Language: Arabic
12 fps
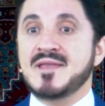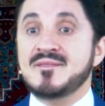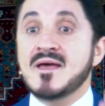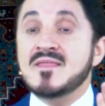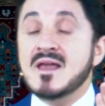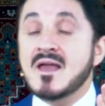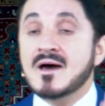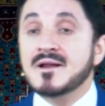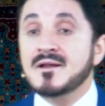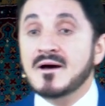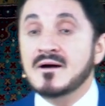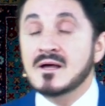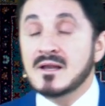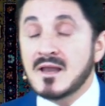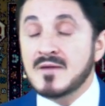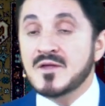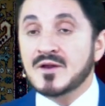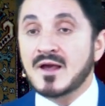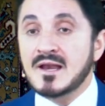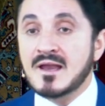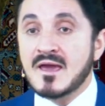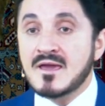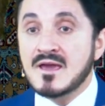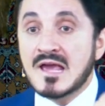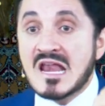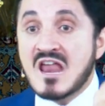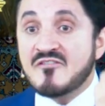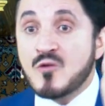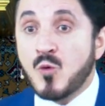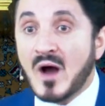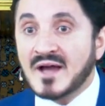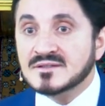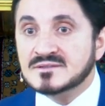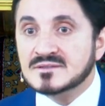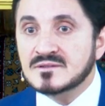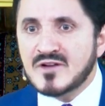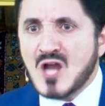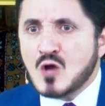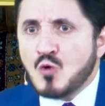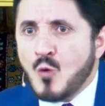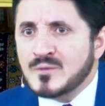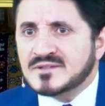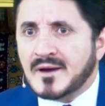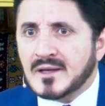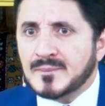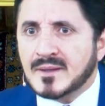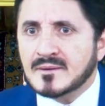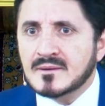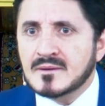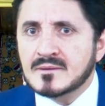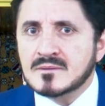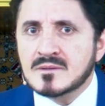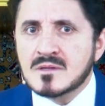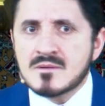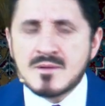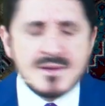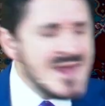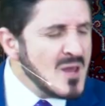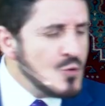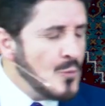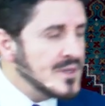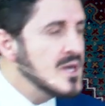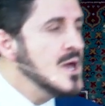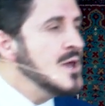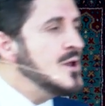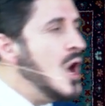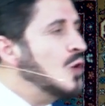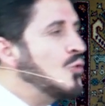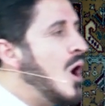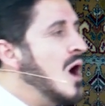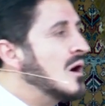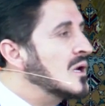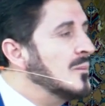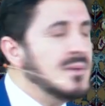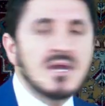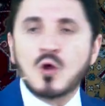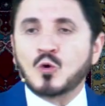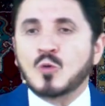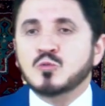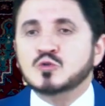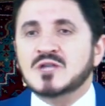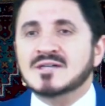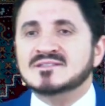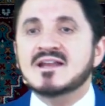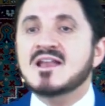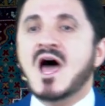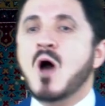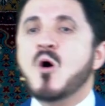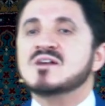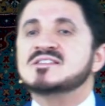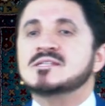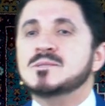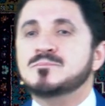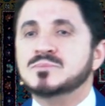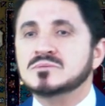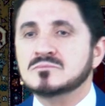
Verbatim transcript: أننا لا نرى لا نرى إلا إيه؟ إلا في الواحد فنحن عمي تقريبا نحن عمي نحن أقرب إلى الروبوتات إلى الحواسيب